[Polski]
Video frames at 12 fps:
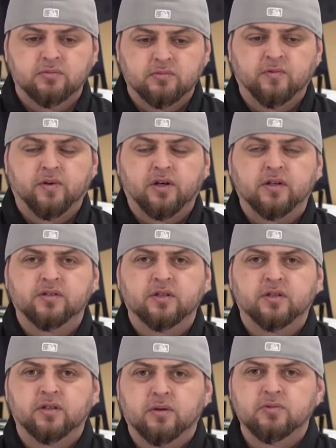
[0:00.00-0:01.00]

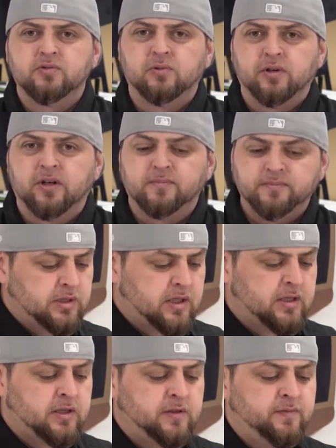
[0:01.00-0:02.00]
gwarancję na usługę.
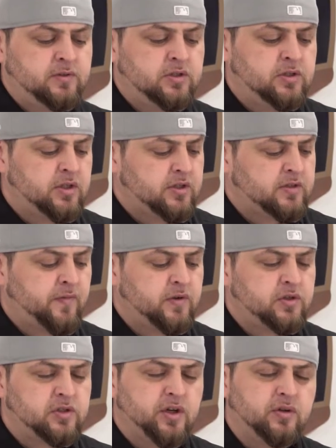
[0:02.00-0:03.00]
Jak widzicie jest
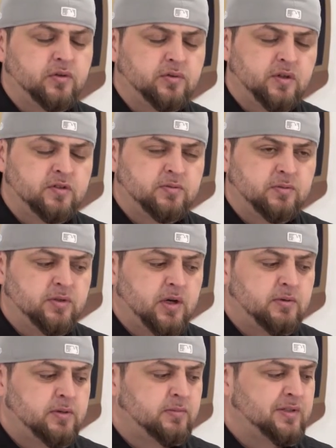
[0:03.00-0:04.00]
finish line, o której
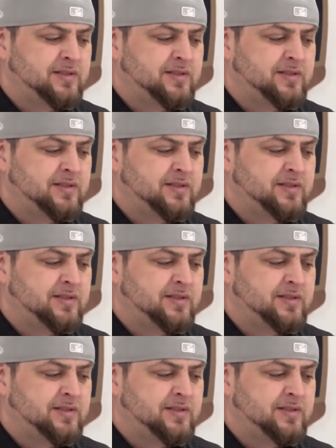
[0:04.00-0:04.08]
wspomniałem,